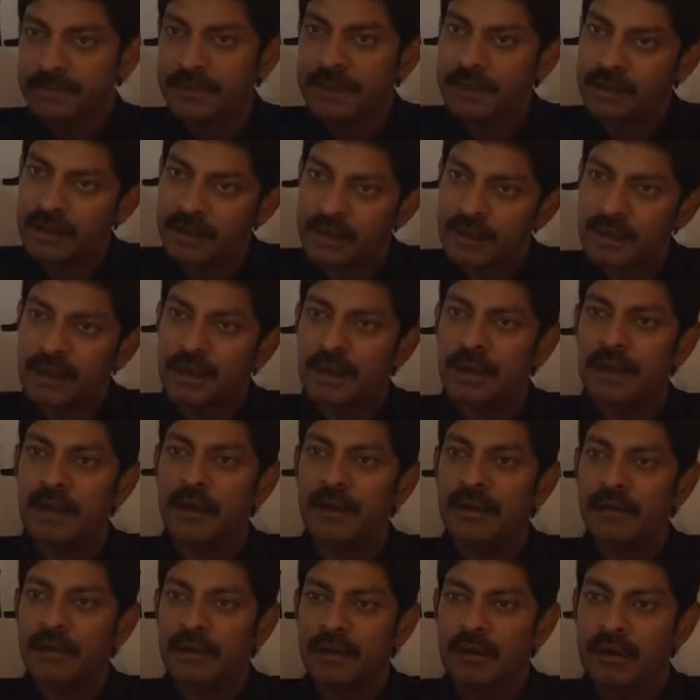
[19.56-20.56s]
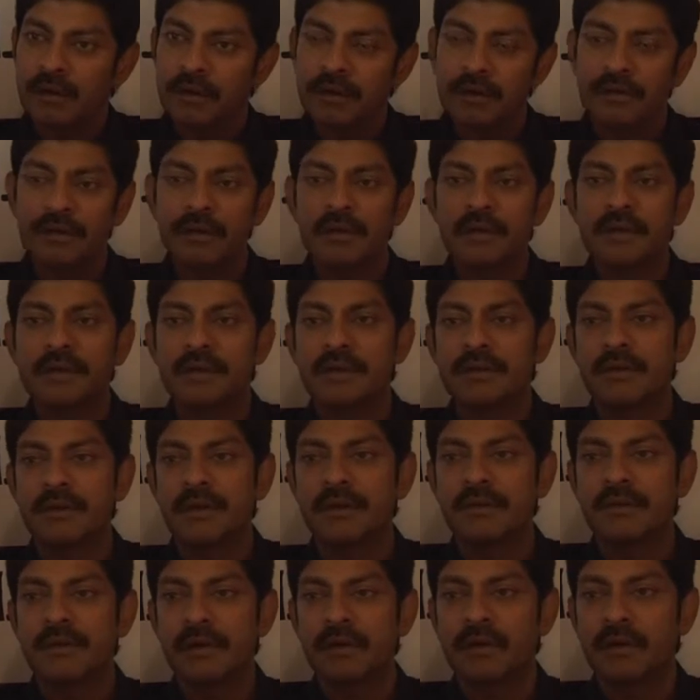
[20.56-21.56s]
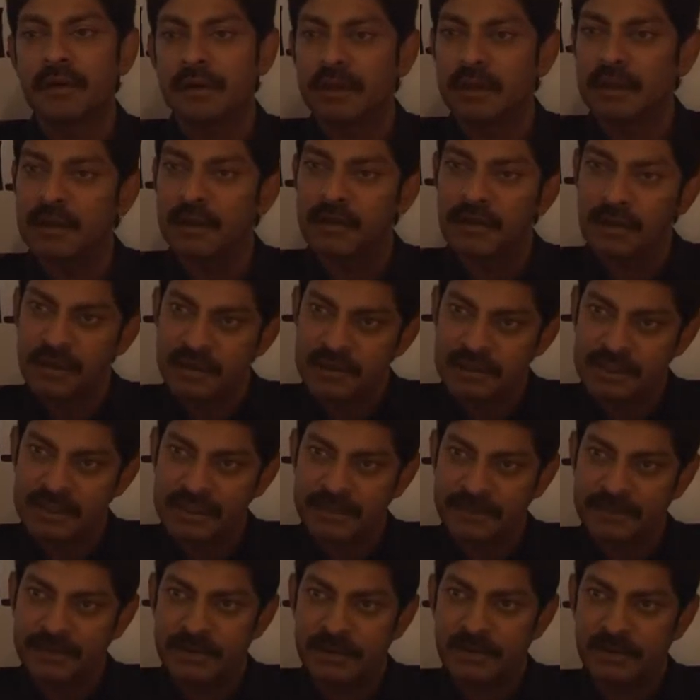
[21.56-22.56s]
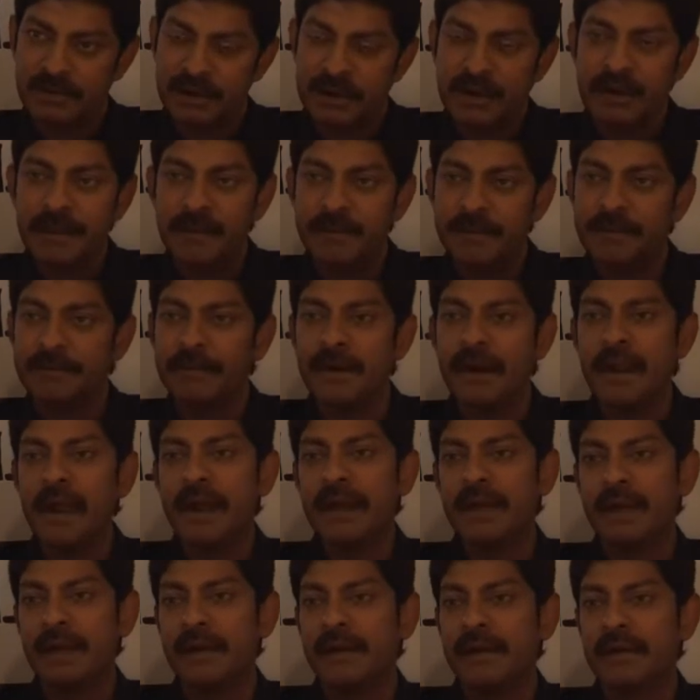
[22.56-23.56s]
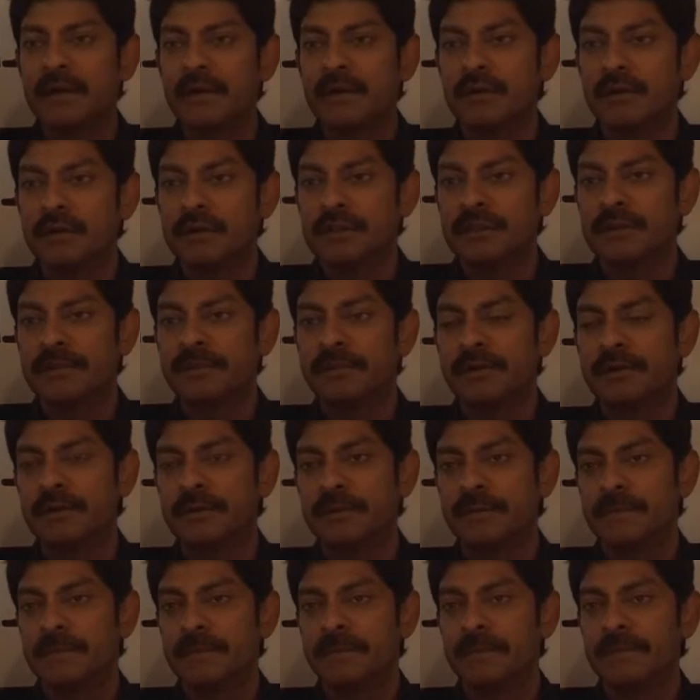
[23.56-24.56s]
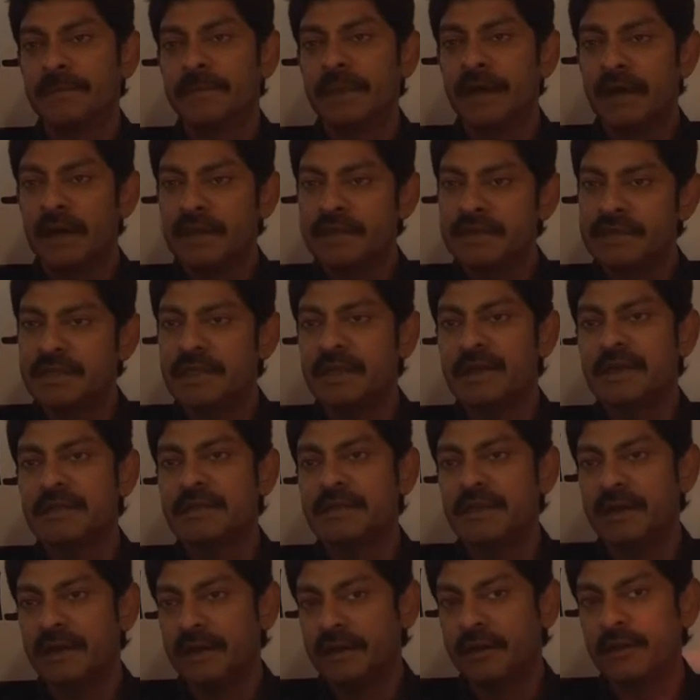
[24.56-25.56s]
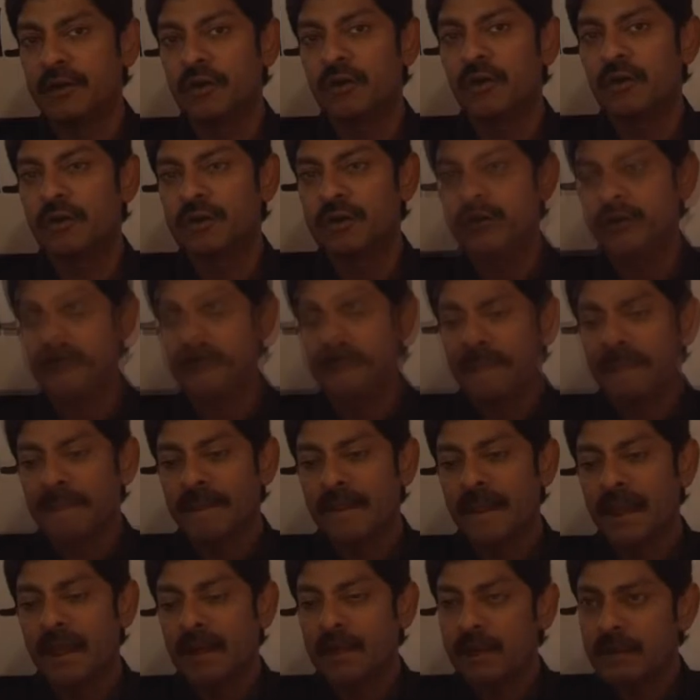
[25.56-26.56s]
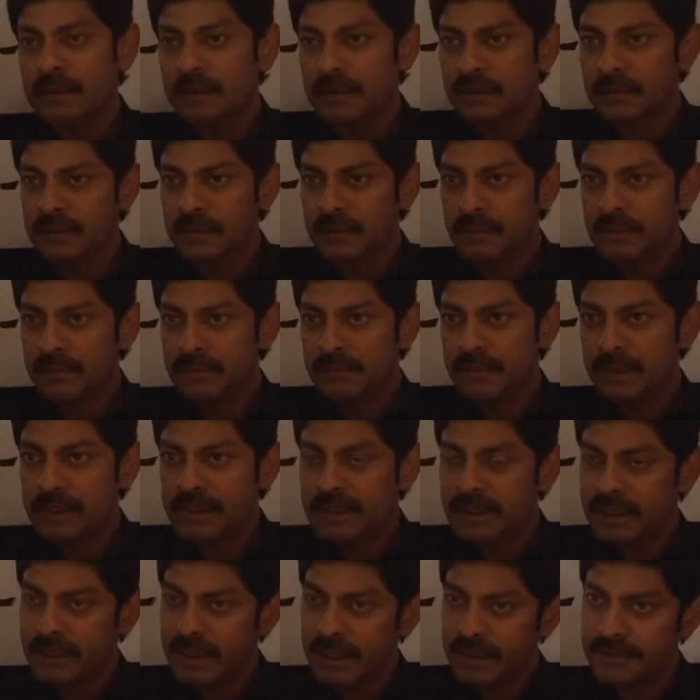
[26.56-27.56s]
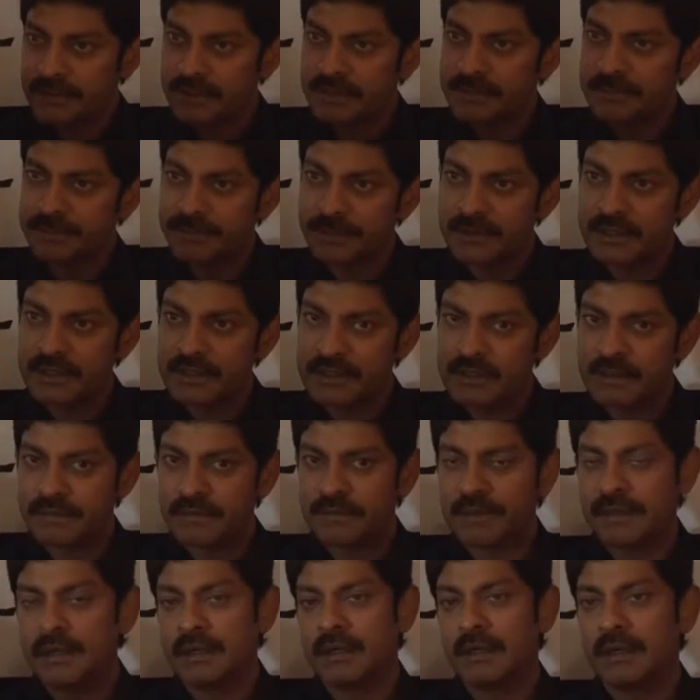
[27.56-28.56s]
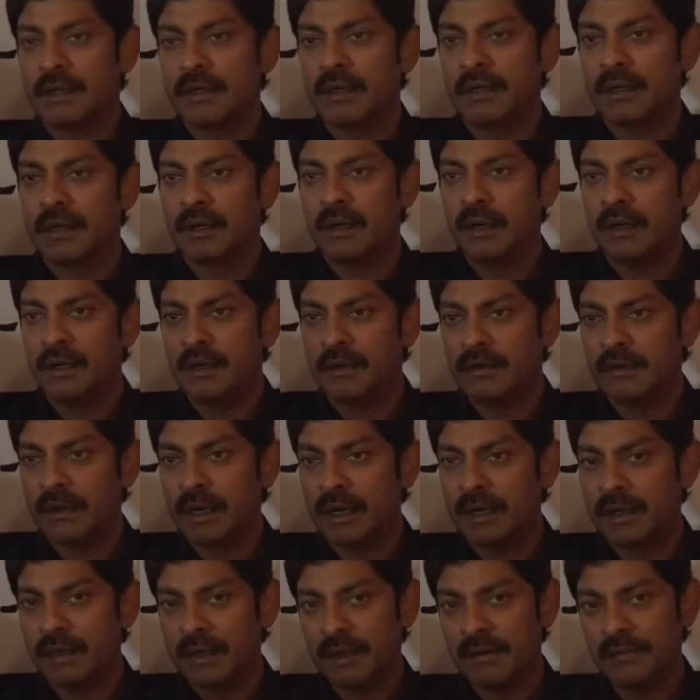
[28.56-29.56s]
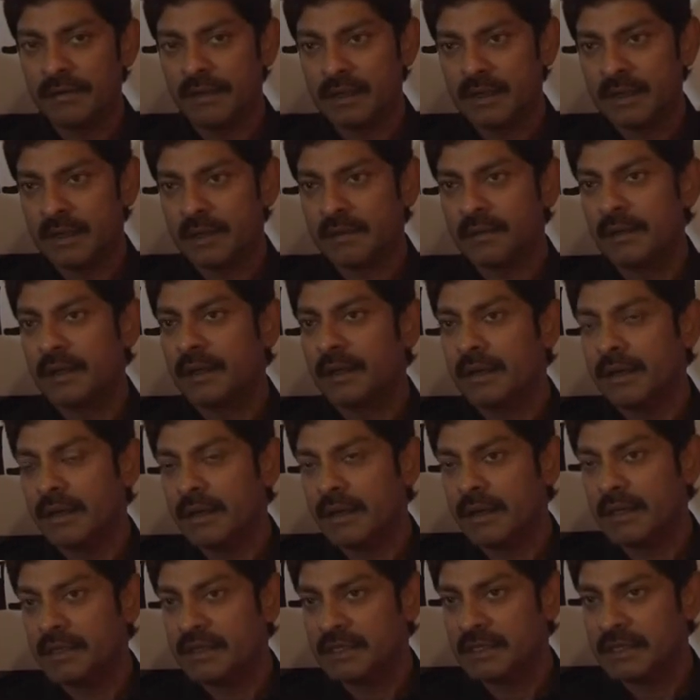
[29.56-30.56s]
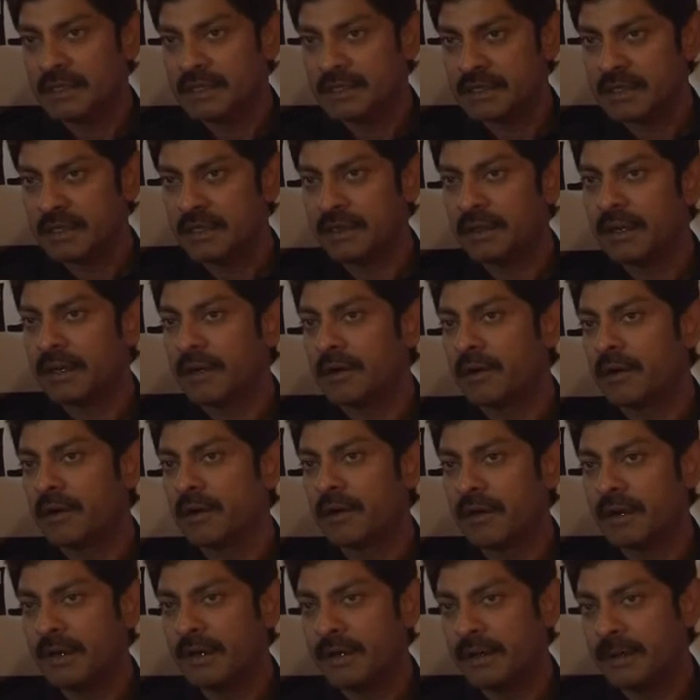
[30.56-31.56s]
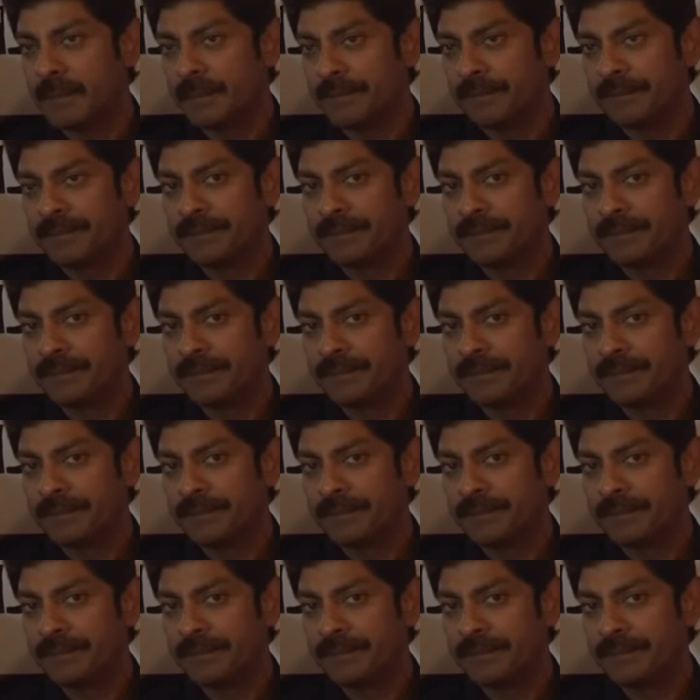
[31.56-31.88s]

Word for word: భిన్నంగా ఒక కొత్త రెస్టారెంట్ విత్ కొత్త కాన్సెప్ట్ రెడ్ అండ్ బ్లాక్ అనే కాన్సెప్ట్తో హర్ష ఇస్ రన్నింగ్ ద హోల్ షో నాకు బేసిక్లీ ఐ వాజ్ ఇంప్రెస్డ్ విత్ ద వాళ్ళు అడిగిన విధానం కానీ వాళ్ళు చేసిన డెకార్ కానీ